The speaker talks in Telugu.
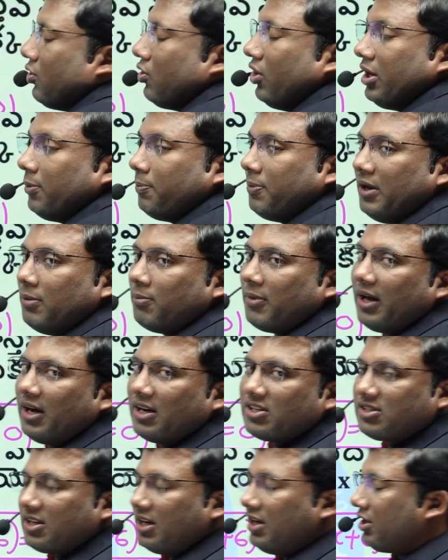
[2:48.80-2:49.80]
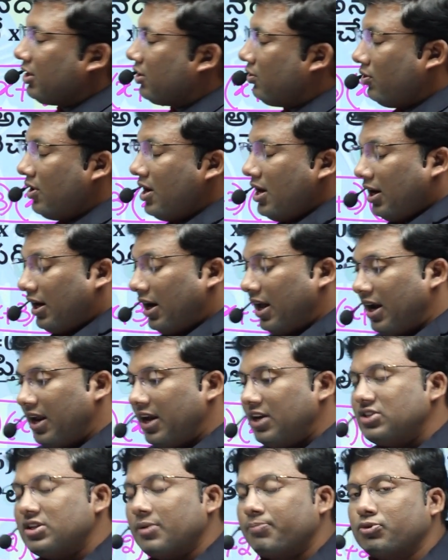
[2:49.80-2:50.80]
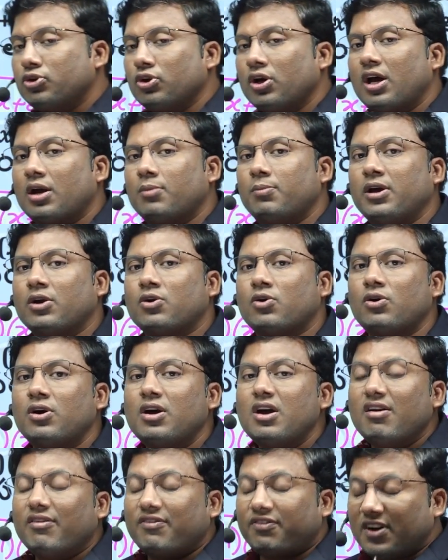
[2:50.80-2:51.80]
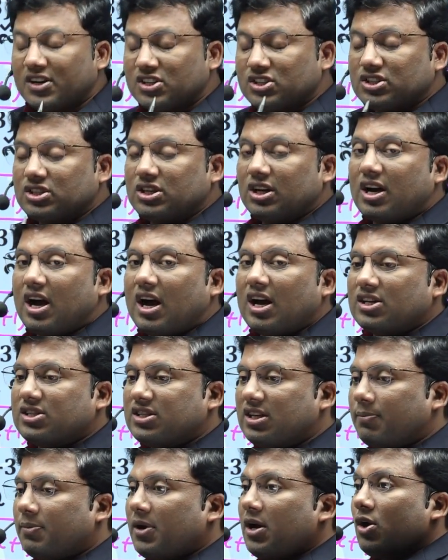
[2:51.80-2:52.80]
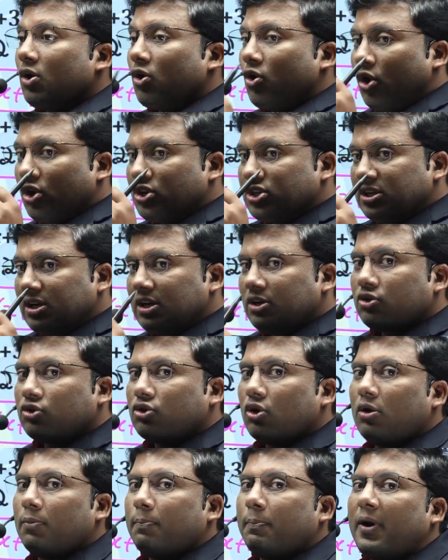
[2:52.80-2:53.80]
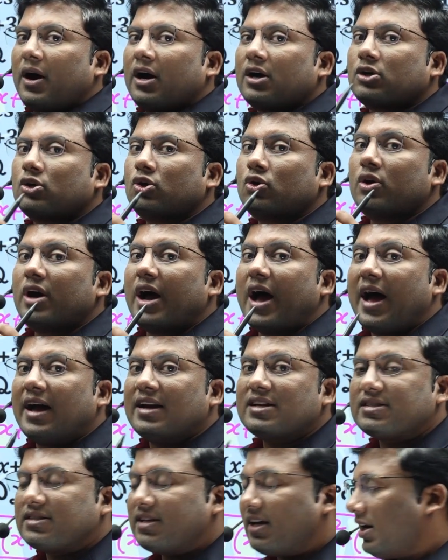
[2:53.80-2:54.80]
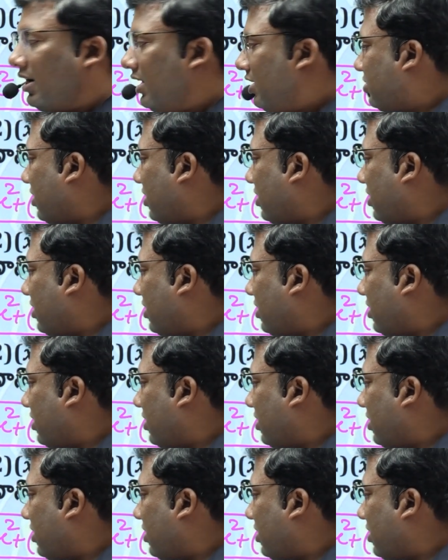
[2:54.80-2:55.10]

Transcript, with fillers: ఇంకోటి పీ మైనస్ ఐక్యూ నేనేం చెప్తున్నాను మీకు ఫస్ట్ కాన్సెప్ట్ క్వశ్చన్తో పాటు ఆన్సర్ని